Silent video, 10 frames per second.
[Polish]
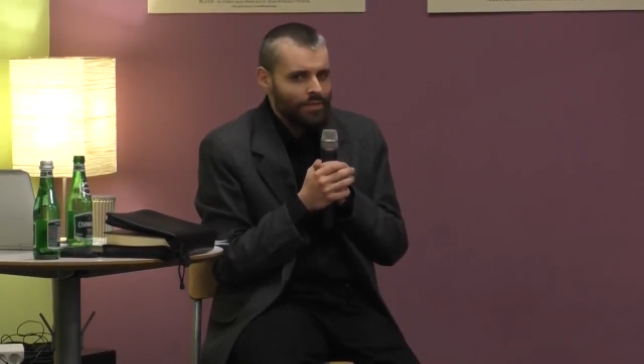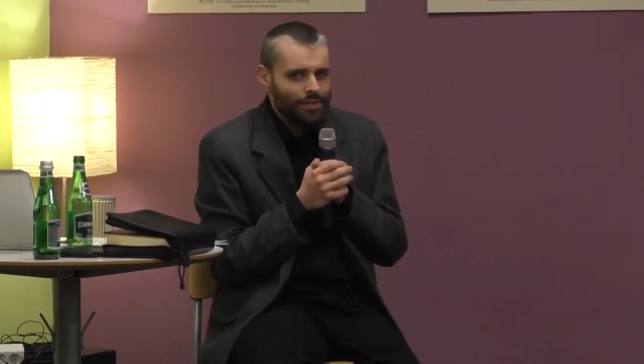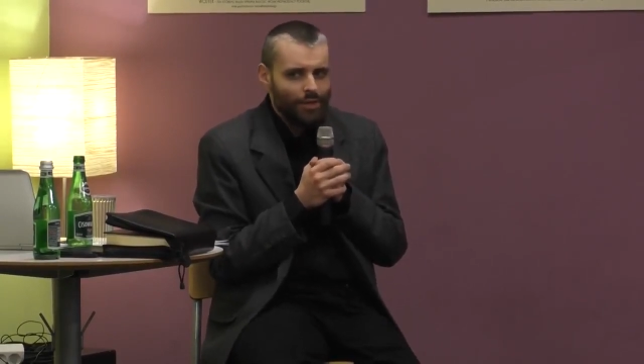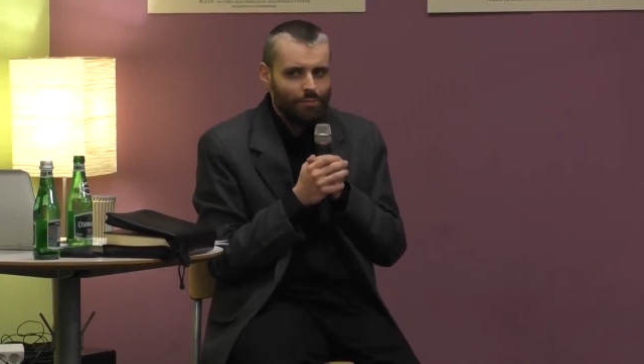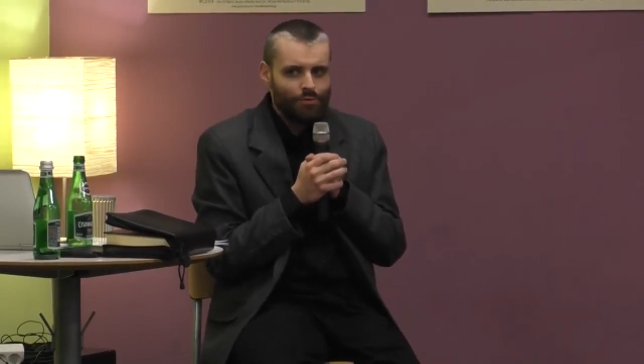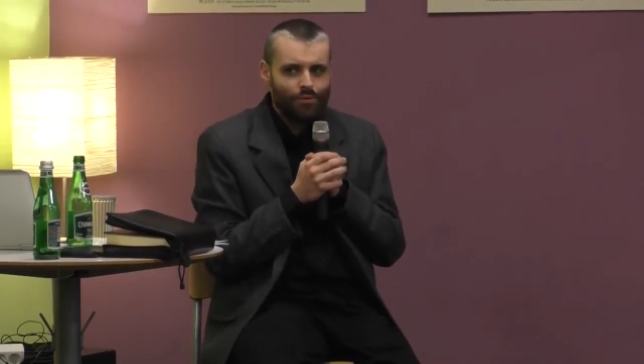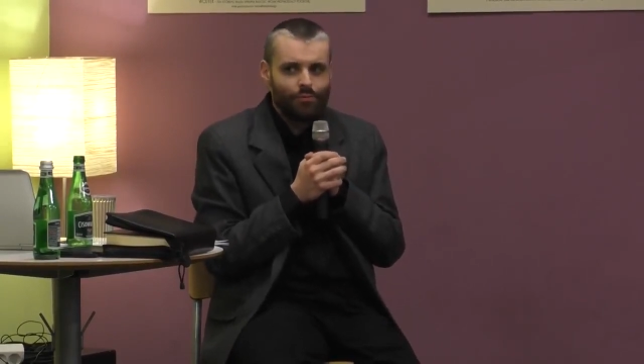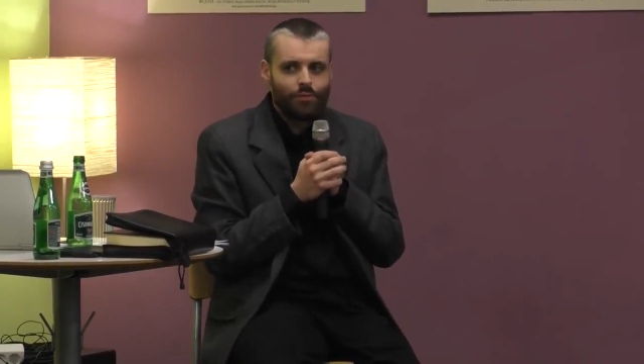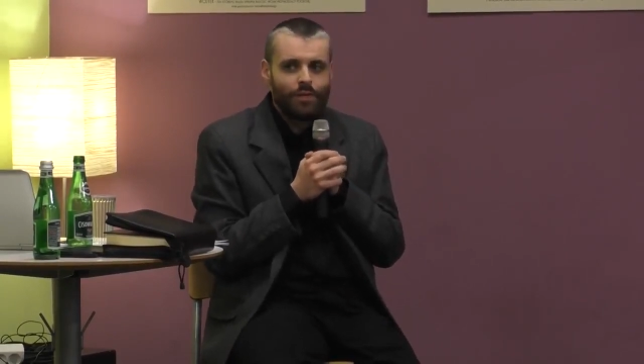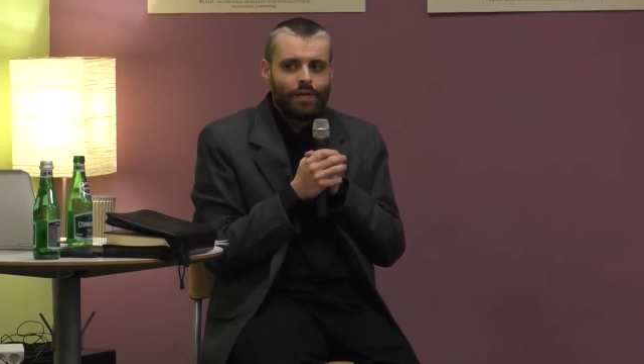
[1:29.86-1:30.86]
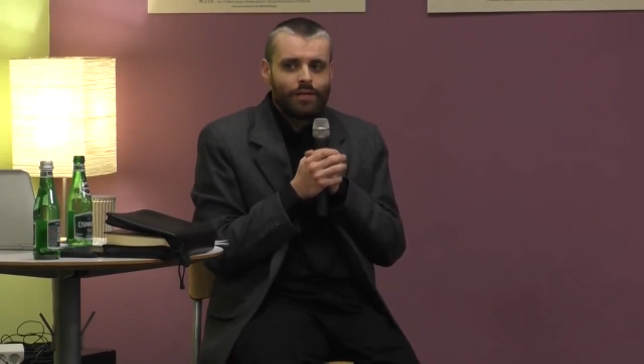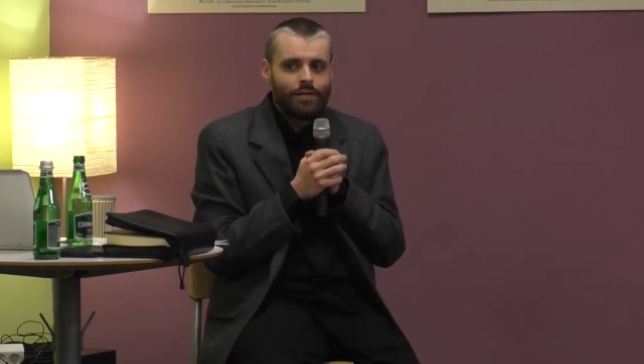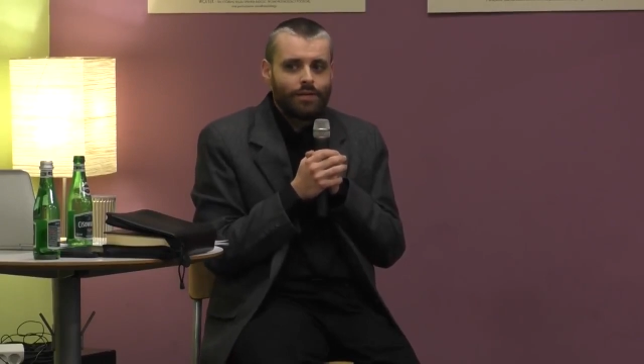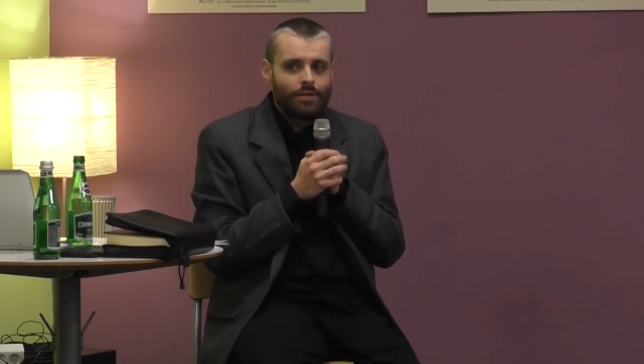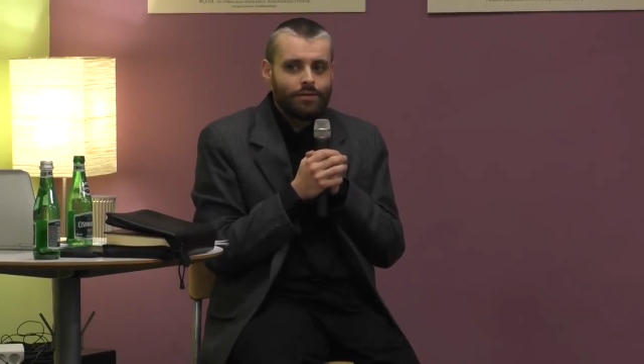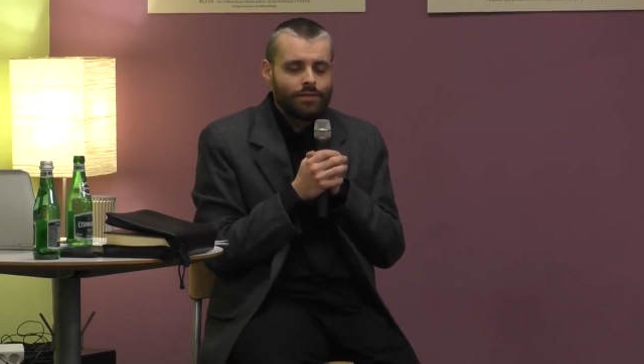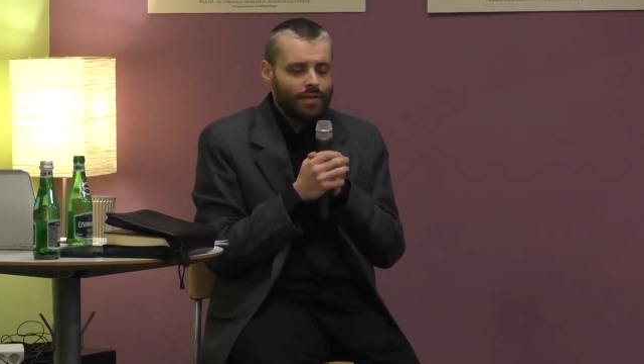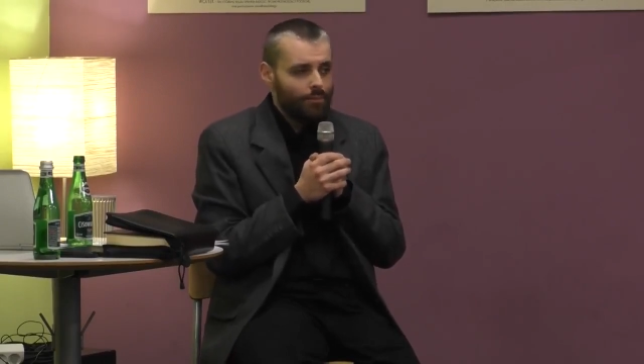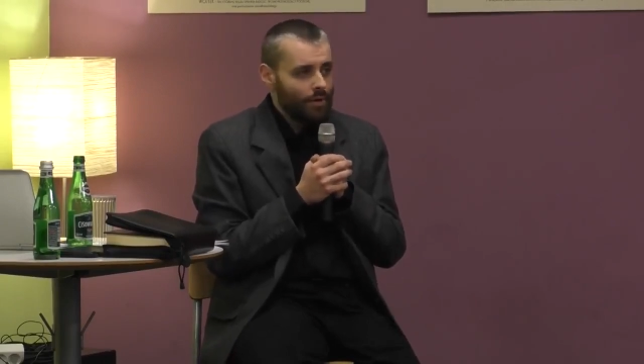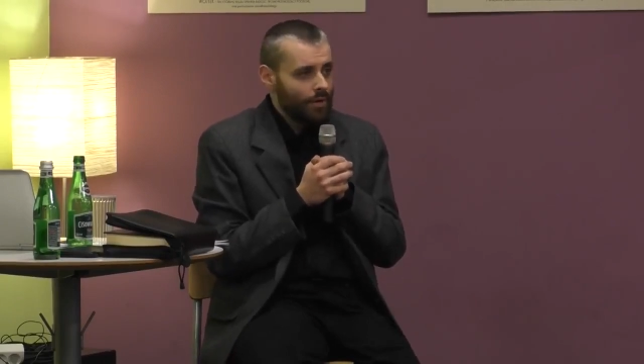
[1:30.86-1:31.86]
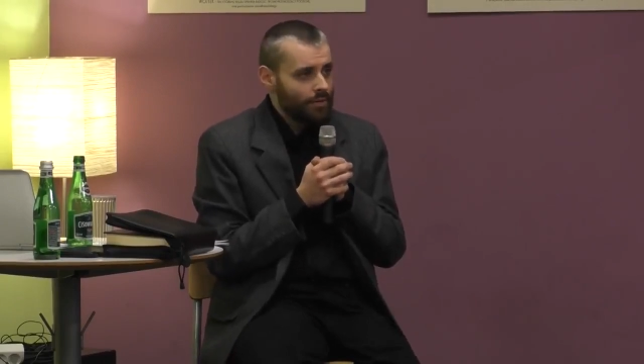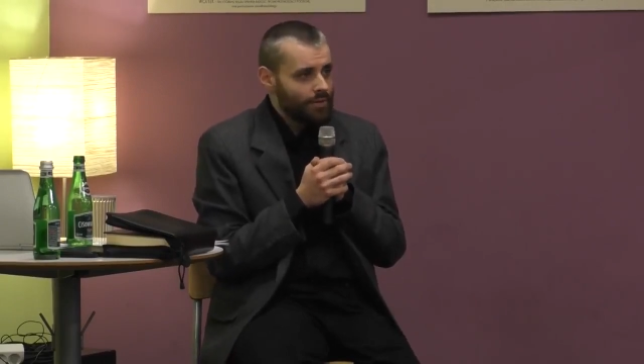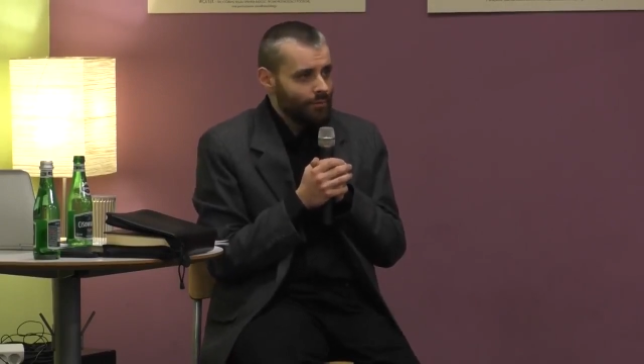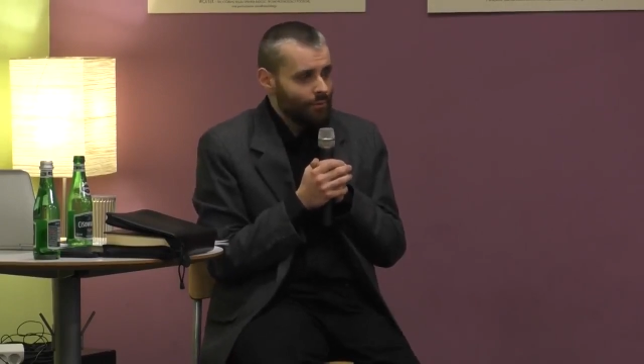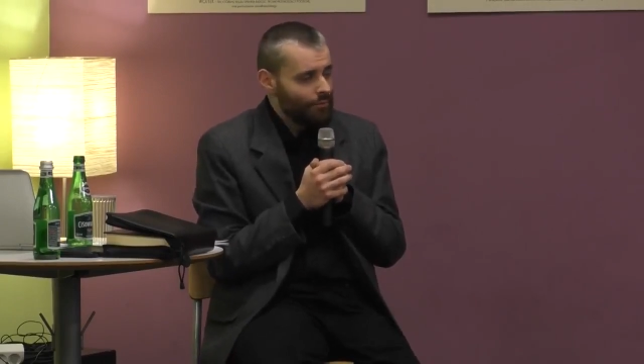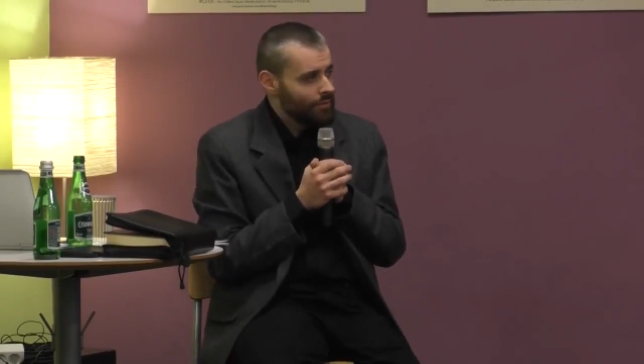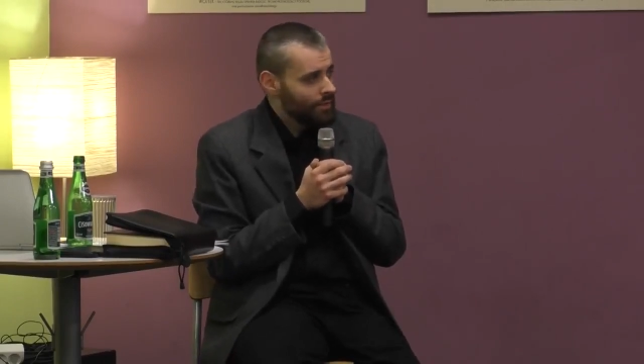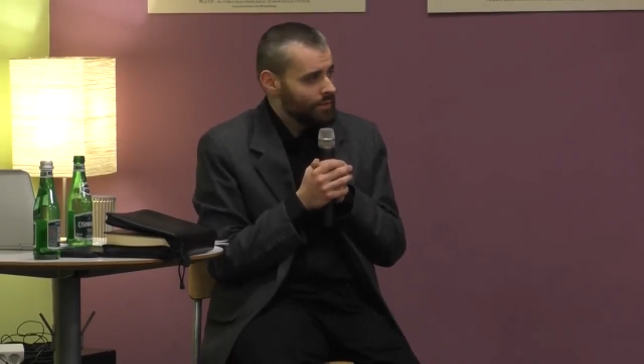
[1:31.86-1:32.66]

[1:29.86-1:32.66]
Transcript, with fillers: że tak powiem. I sama, sam, Nowy,